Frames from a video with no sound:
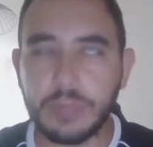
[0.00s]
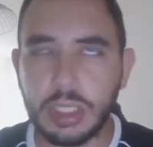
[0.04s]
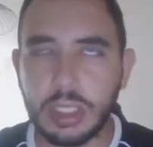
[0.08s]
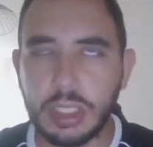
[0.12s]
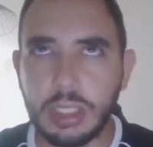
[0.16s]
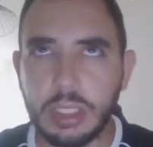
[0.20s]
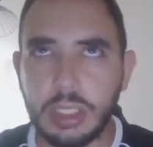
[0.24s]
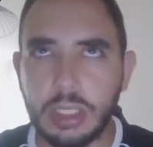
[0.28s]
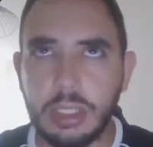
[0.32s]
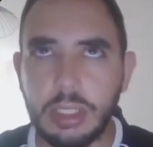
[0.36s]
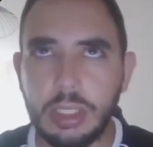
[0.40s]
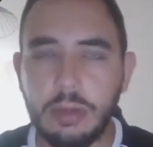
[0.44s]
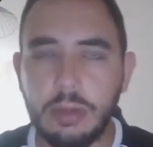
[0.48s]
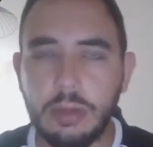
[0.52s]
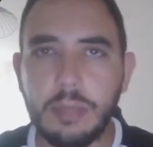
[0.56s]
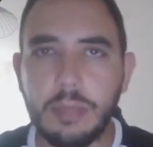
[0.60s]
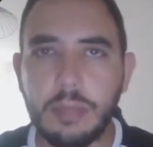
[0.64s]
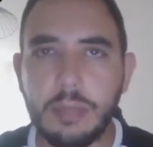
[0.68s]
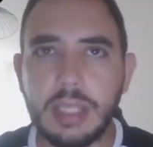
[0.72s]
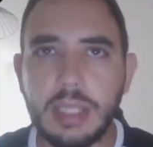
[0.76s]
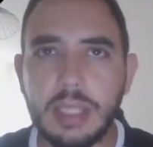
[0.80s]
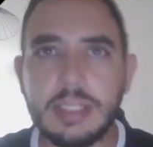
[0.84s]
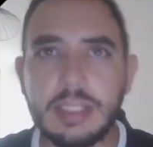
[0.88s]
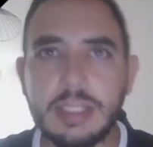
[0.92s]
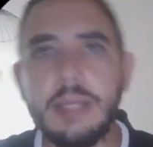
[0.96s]
Elon
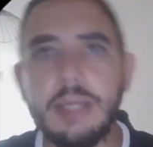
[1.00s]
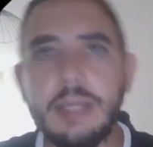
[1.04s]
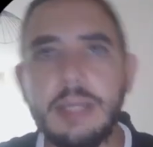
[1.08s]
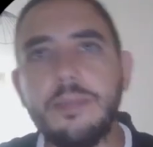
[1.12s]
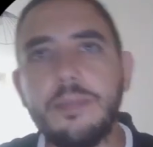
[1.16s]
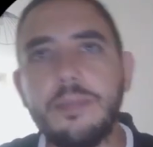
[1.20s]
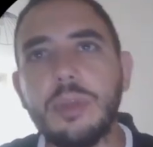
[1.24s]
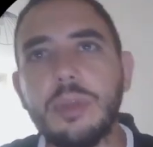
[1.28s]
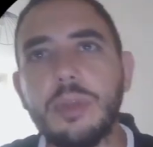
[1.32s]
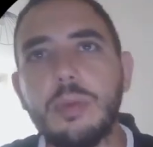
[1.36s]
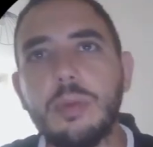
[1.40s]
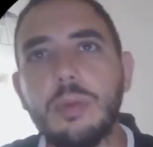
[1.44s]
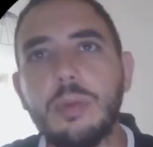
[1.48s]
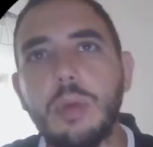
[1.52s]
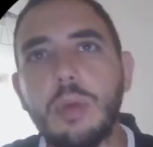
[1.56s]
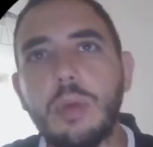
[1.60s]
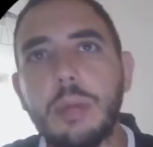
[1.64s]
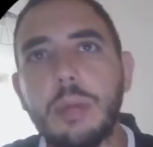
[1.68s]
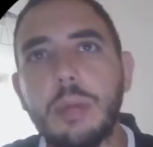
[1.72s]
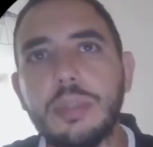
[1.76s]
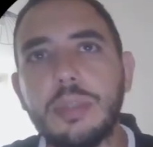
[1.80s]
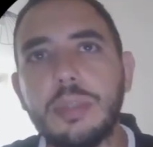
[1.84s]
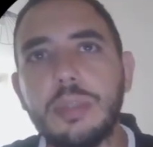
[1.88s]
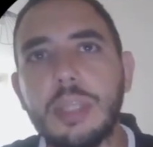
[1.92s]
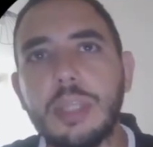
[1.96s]
Musk. Qua
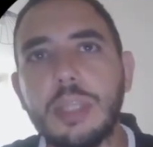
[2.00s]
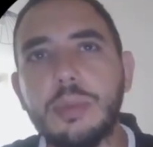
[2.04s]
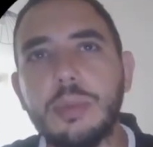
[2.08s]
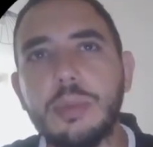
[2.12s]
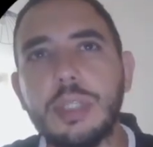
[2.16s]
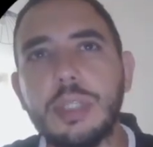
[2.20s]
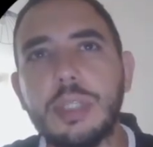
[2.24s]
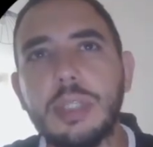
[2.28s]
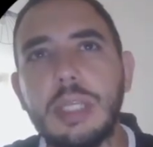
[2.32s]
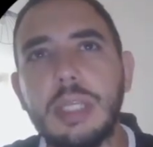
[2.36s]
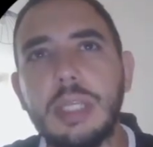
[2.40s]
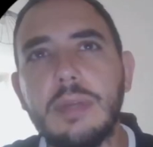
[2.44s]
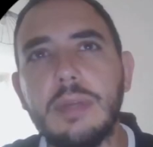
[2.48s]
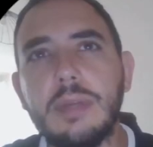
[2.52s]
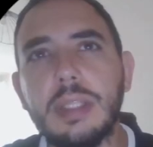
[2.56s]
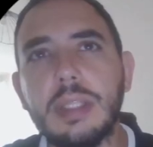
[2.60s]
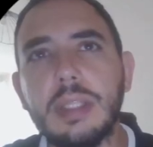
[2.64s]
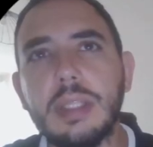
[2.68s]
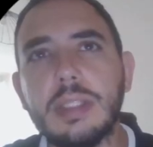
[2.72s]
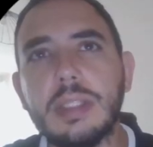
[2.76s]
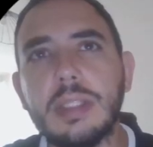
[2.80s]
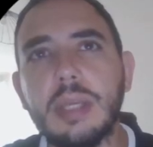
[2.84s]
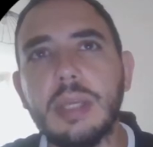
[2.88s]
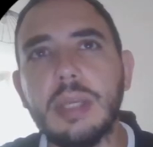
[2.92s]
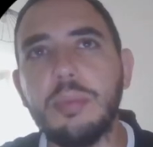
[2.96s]
possiamo scrivere ad
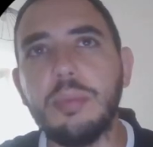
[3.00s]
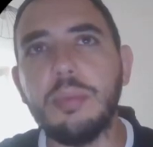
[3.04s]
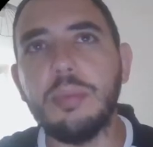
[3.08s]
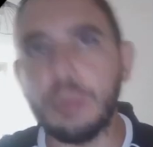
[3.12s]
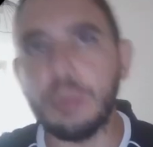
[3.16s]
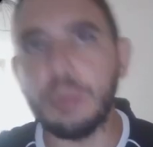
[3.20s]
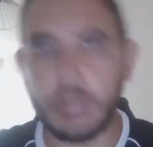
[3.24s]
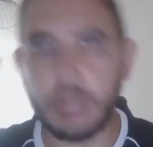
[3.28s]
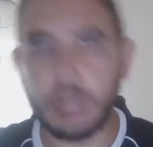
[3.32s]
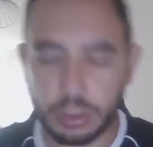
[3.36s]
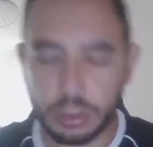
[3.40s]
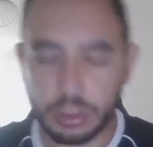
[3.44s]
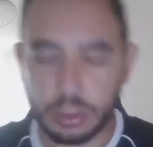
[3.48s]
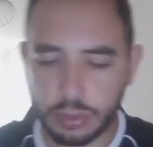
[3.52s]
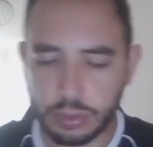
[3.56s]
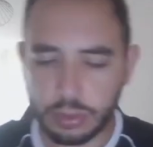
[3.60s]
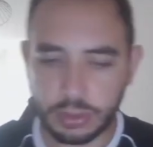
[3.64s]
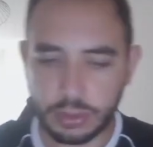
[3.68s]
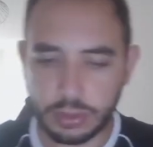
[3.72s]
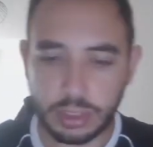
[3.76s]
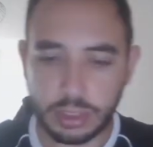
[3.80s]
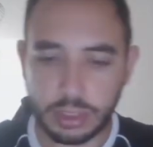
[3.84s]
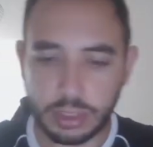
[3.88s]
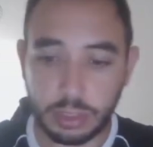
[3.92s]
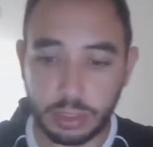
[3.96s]
esempio i
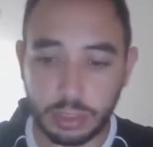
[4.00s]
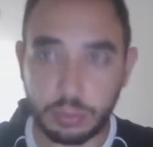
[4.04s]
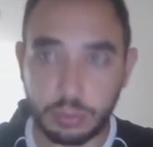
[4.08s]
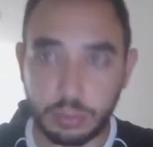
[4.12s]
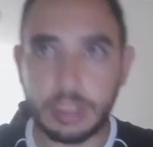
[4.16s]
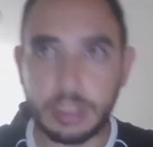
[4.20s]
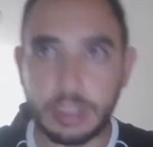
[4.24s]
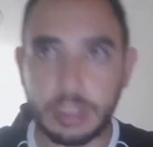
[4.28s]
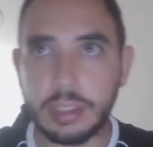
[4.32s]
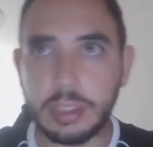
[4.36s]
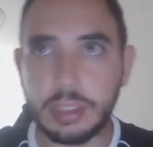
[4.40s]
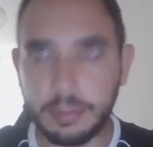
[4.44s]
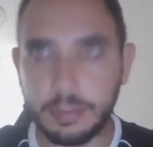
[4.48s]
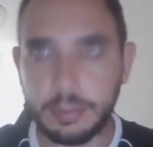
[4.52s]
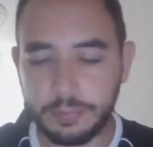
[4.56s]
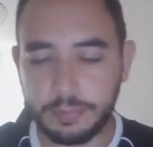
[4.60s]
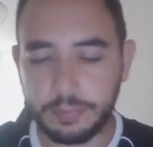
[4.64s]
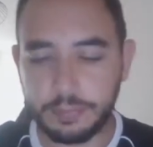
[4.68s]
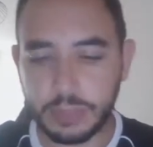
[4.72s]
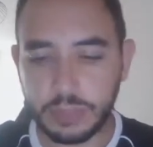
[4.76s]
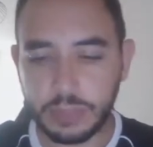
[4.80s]
nostri tweet